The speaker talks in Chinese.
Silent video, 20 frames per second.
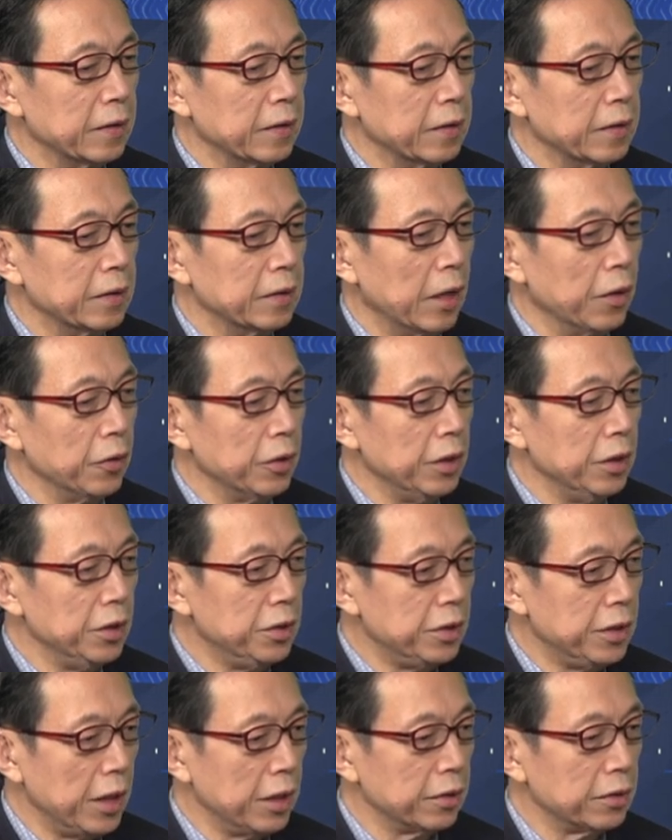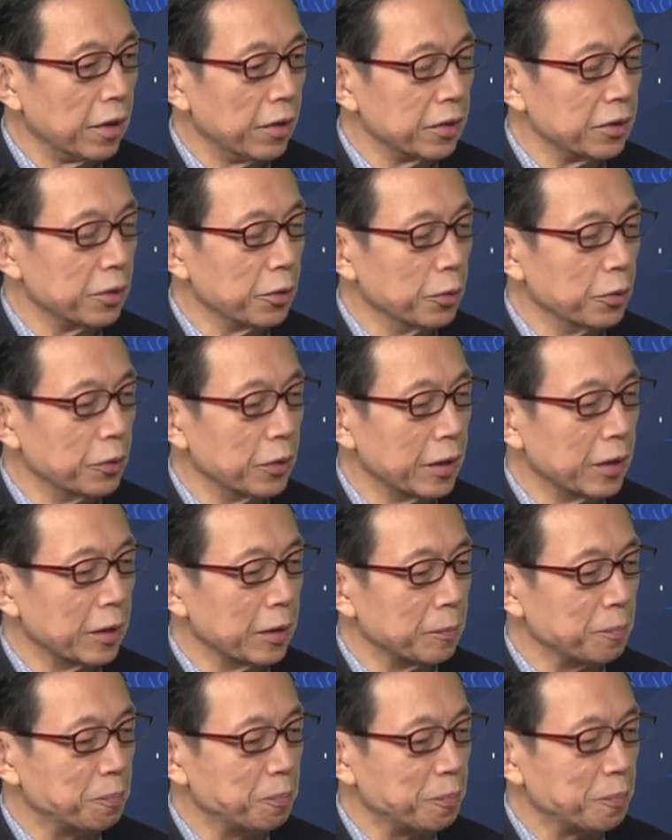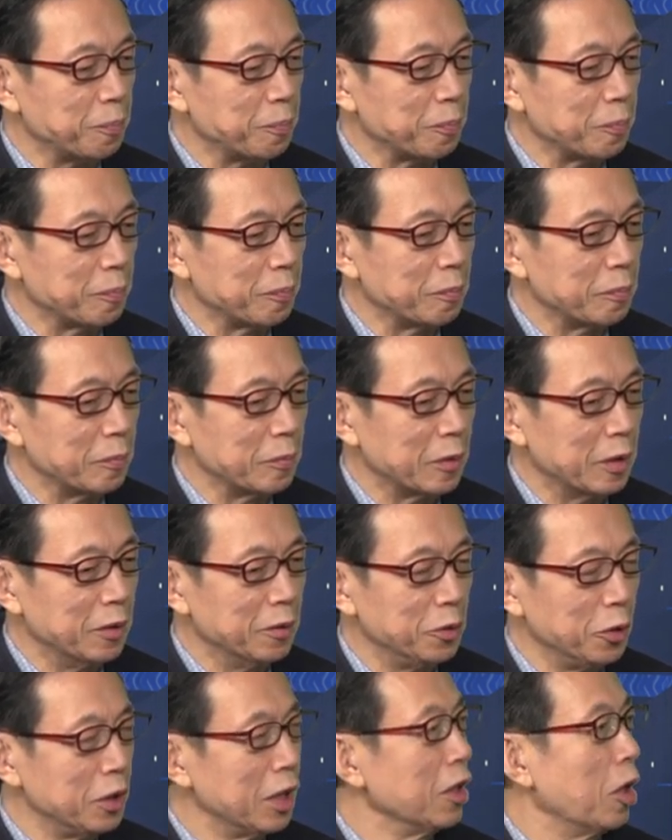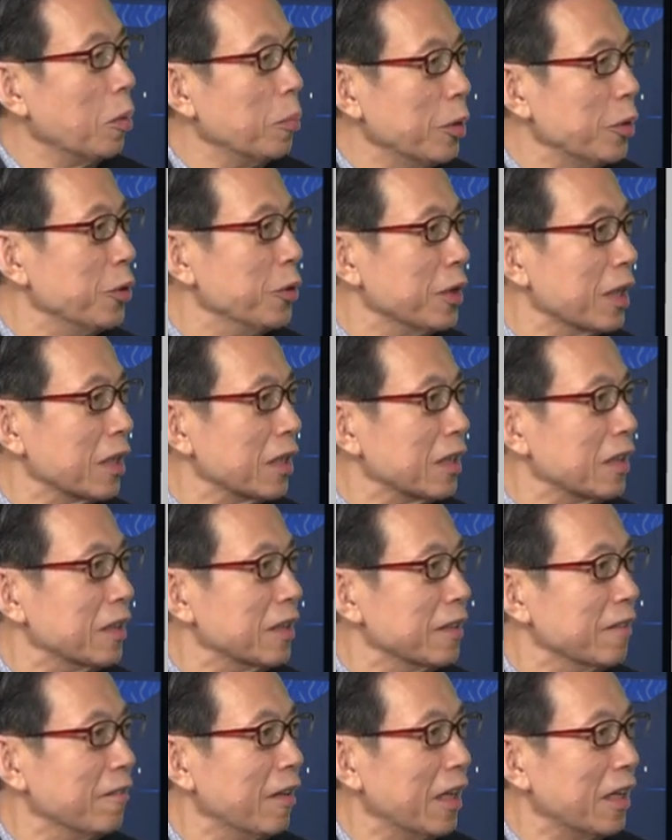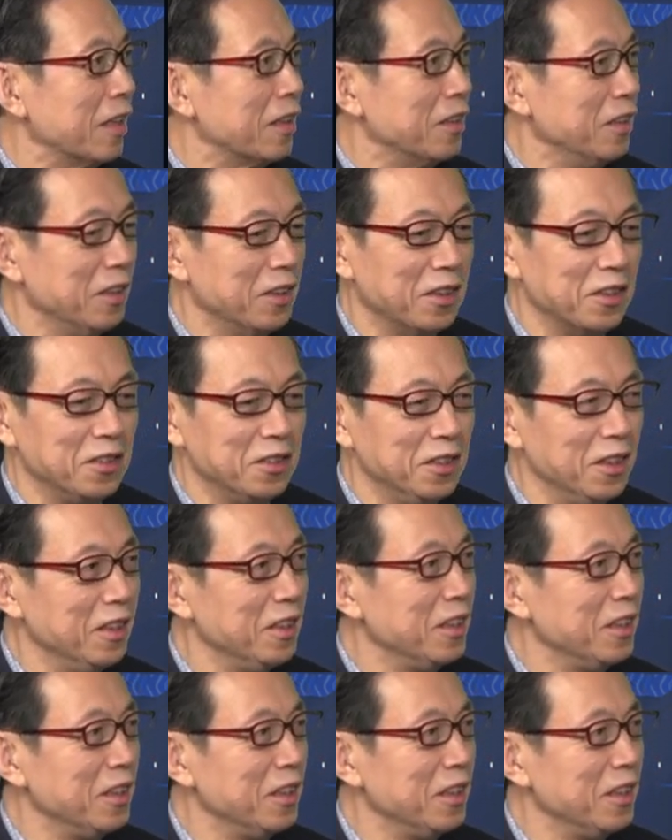然后一见到以后呢，就像老朋友一样，的，哇，一个热烈